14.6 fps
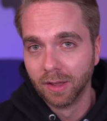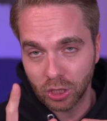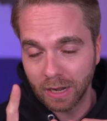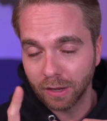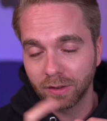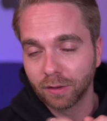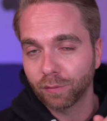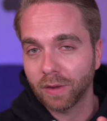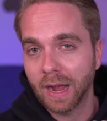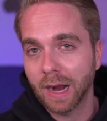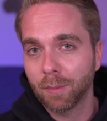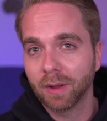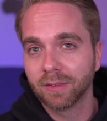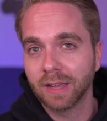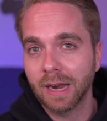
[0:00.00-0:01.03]
Stellt euch diese
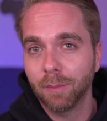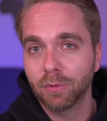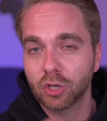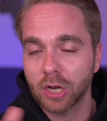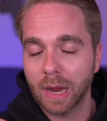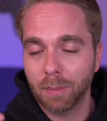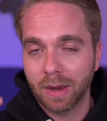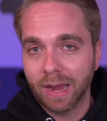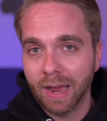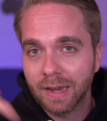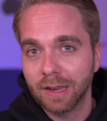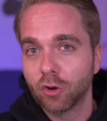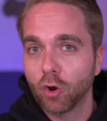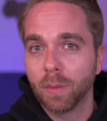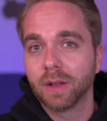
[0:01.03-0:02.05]
Frage mal selbst, schreibt mir
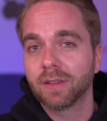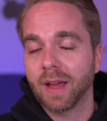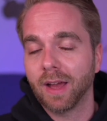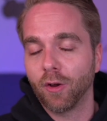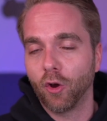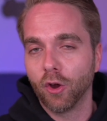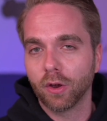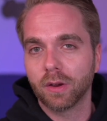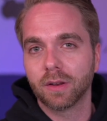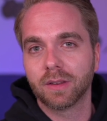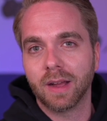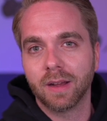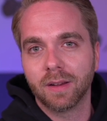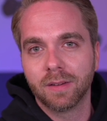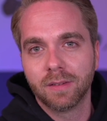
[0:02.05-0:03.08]
gerne in die Kommentare eure
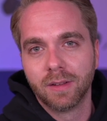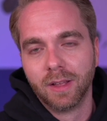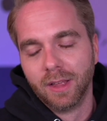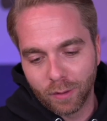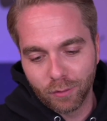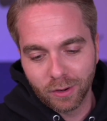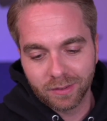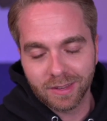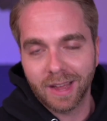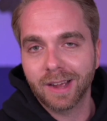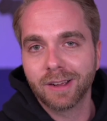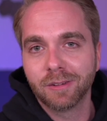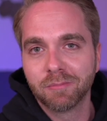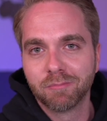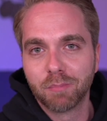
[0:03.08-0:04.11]
Gedanken und dann würde ich
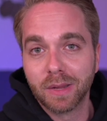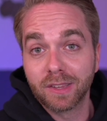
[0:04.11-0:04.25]
sagen,